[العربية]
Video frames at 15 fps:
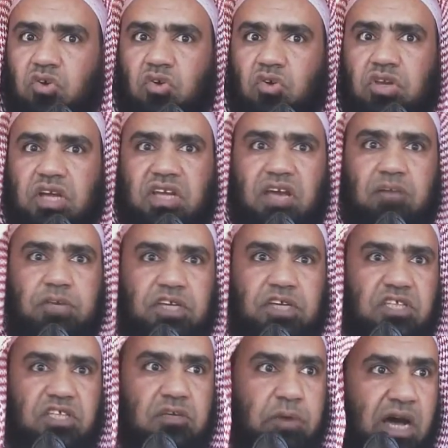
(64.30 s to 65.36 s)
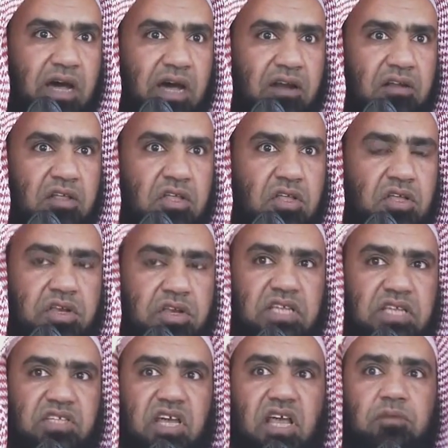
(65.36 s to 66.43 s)
لك باعتبار
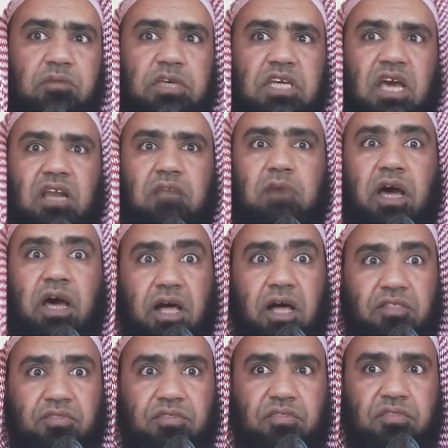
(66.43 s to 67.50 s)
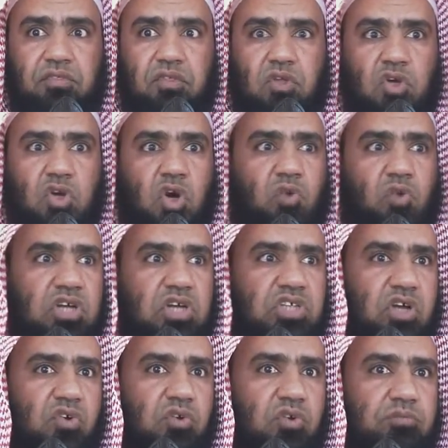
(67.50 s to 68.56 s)
نزل بك المرض هو
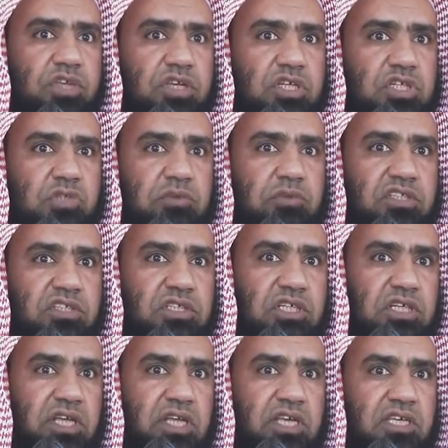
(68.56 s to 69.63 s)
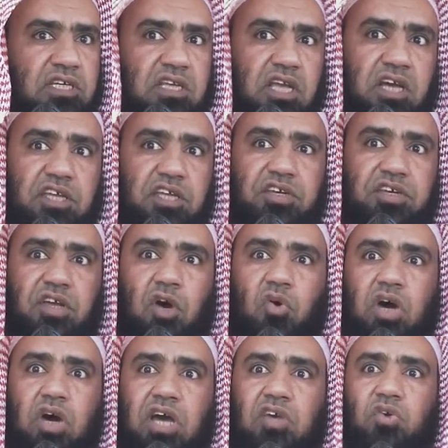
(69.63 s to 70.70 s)
شر بالنسبة إليك لكنه
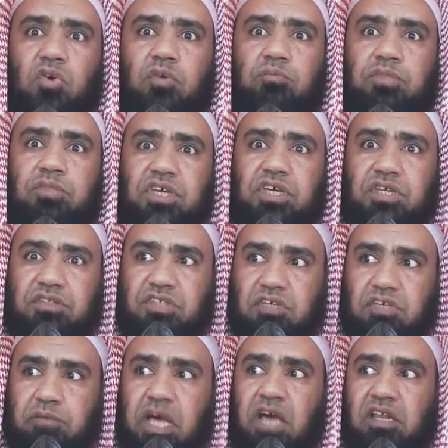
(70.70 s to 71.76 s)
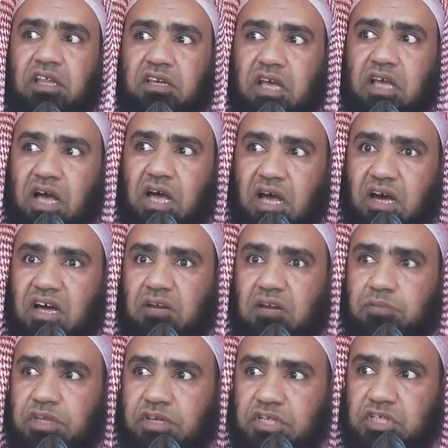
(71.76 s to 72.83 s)
خير باعتبار آخر
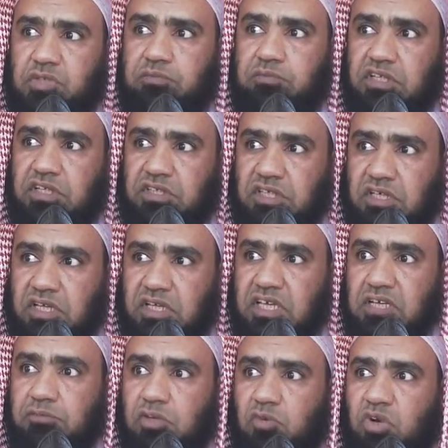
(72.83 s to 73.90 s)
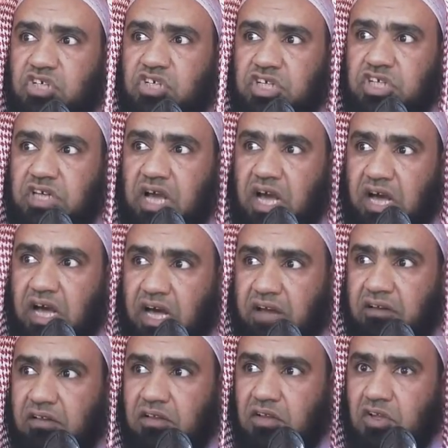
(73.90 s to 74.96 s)
بالنسبة إليك من وجه
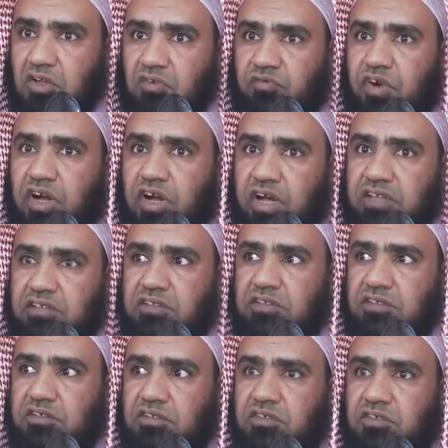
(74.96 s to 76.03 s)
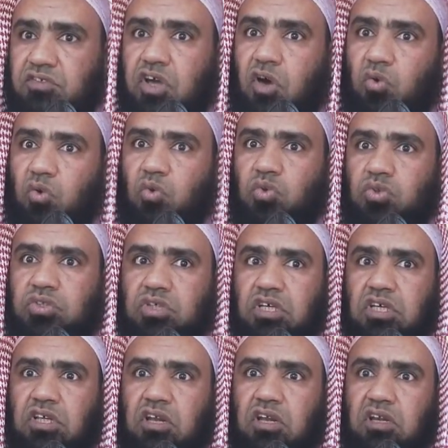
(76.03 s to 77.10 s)
آخر فقد تعود
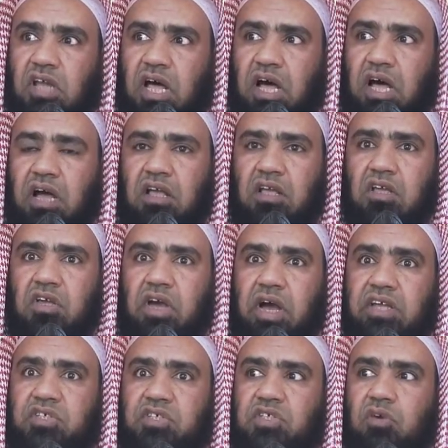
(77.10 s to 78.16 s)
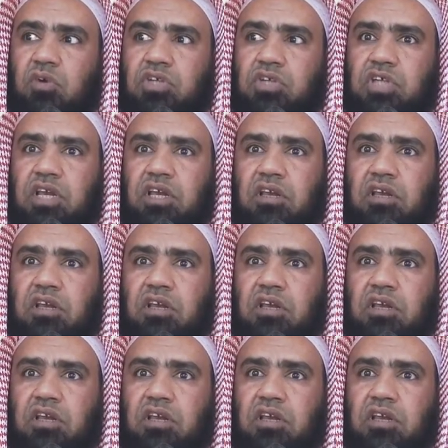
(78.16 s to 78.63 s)
إلى الله عز وجل